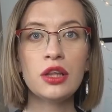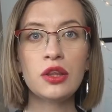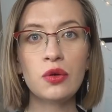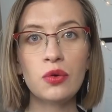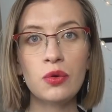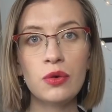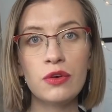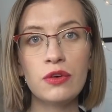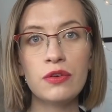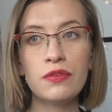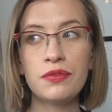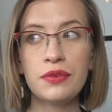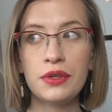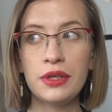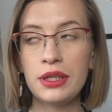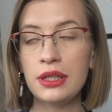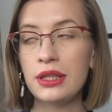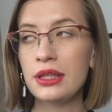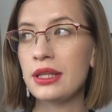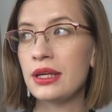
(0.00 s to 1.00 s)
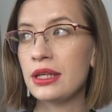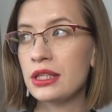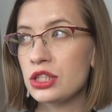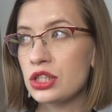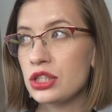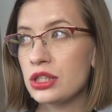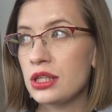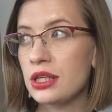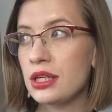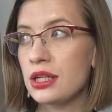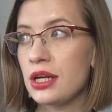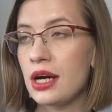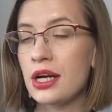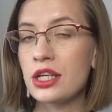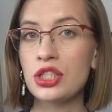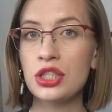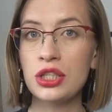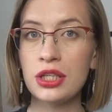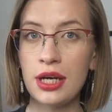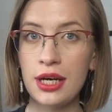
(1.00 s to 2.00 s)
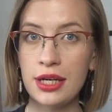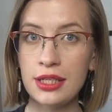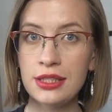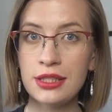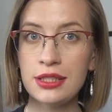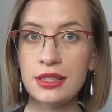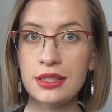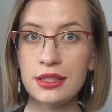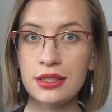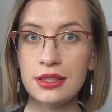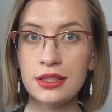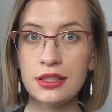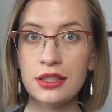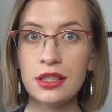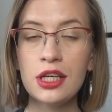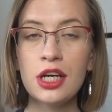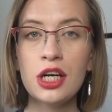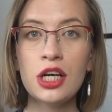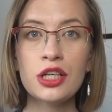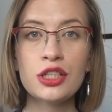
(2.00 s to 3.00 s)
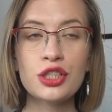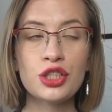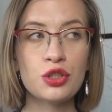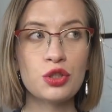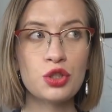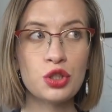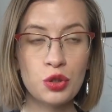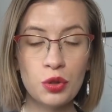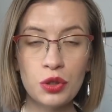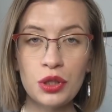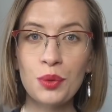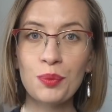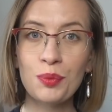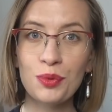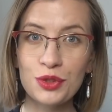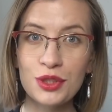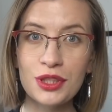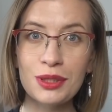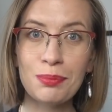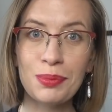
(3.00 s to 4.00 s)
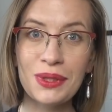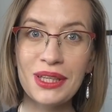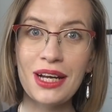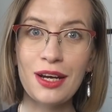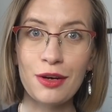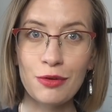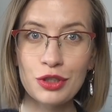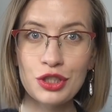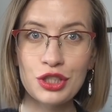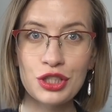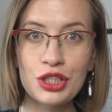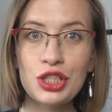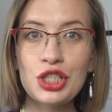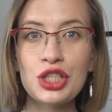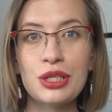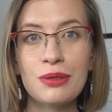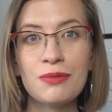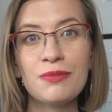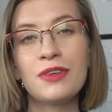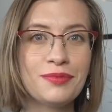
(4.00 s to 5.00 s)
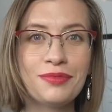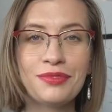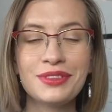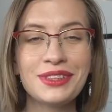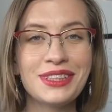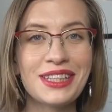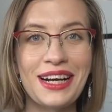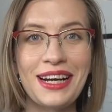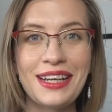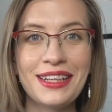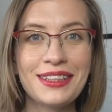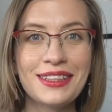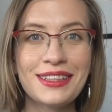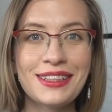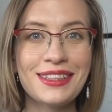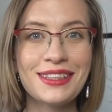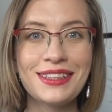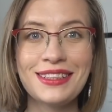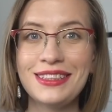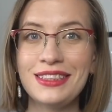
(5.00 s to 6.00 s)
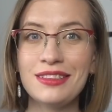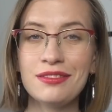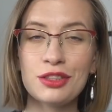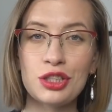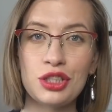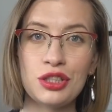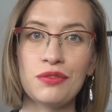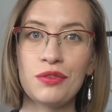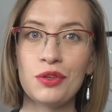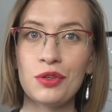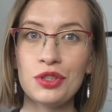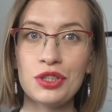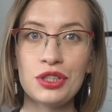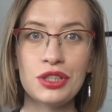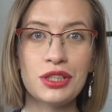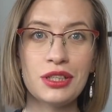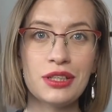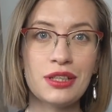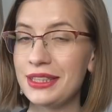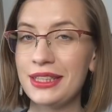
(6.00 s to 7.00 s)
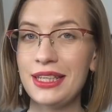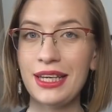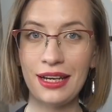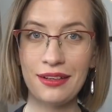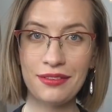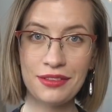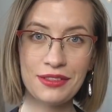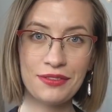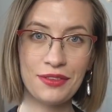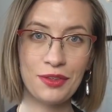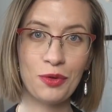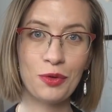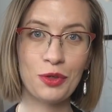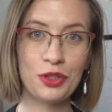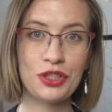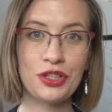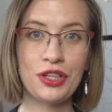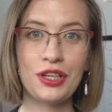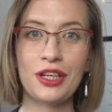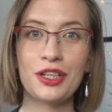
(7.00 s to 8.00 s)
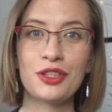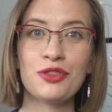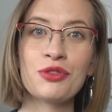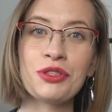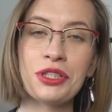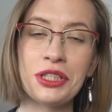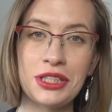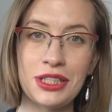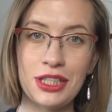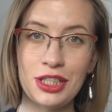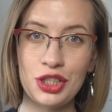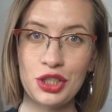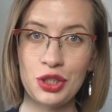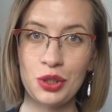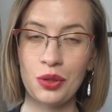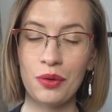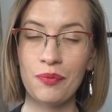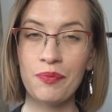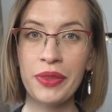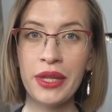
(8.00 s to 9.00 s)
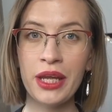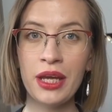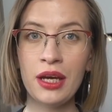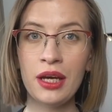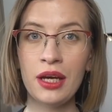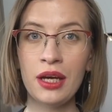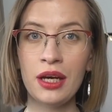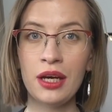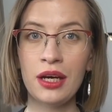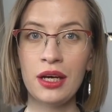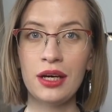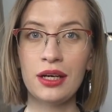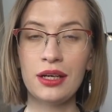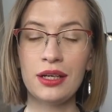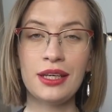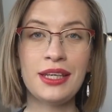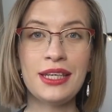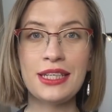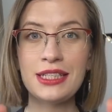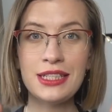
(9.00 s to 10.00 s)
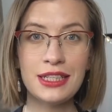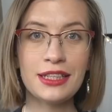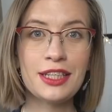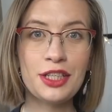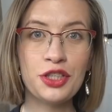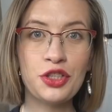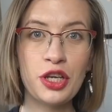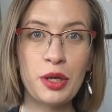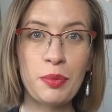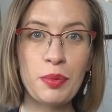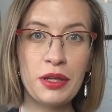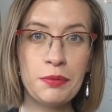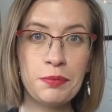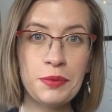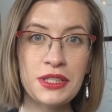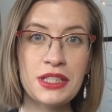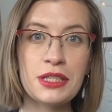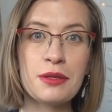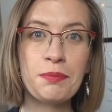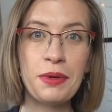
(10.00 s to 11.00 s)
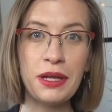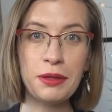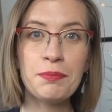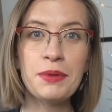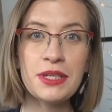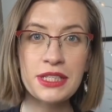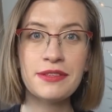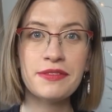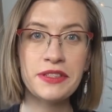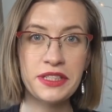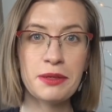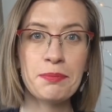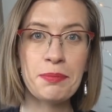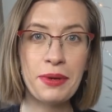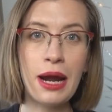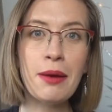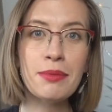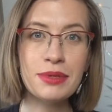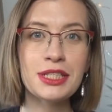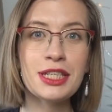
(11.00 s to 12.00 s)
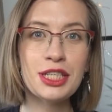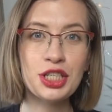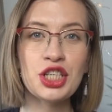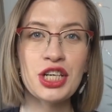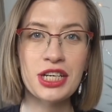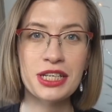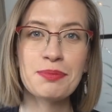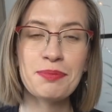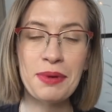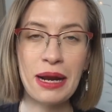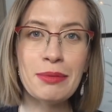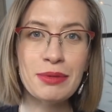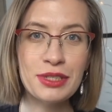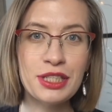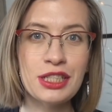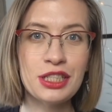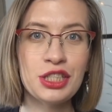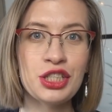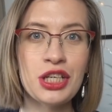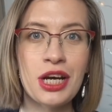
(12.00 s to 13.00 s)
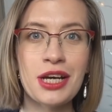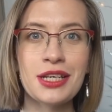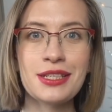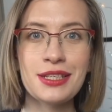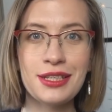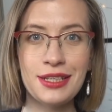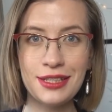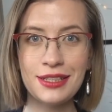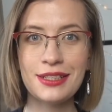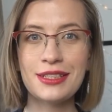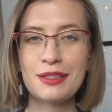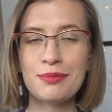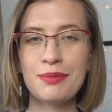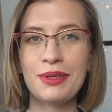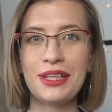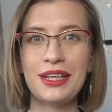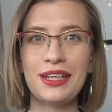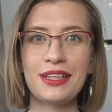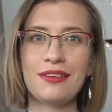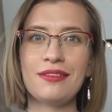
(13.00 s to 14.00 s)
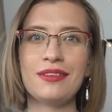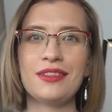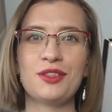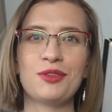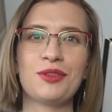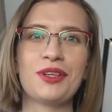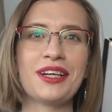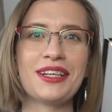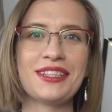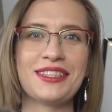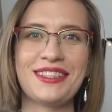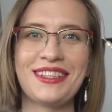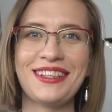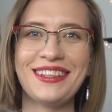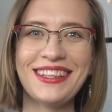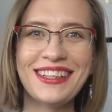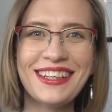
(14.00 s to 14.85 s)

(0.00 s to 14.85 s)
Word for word: то вы должны ожидать, э, что что-то будет подороже, чем в странах, где вы живете. Я, в свою очередь, хочу сказать, что если ты еще не подписан, подписывайся прямо сейчас, прямо сейчас и смотри это видео до конца.